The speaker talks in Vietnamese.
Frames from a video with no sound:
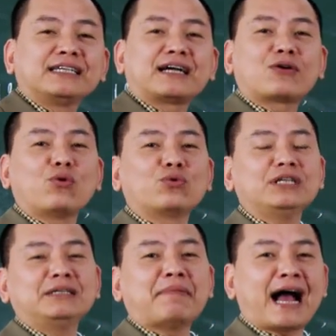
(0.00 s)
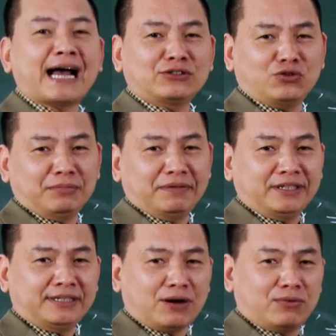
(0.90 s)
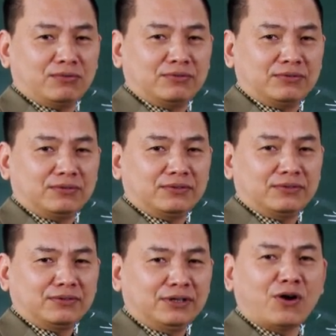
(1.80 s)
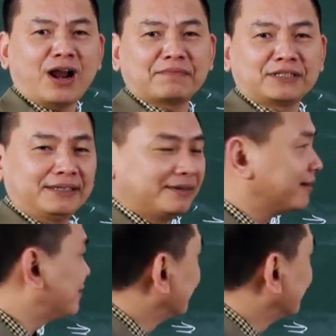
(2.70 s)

thì các cụ đi bà rồi mình mới giàu Thì nói làm gì nữa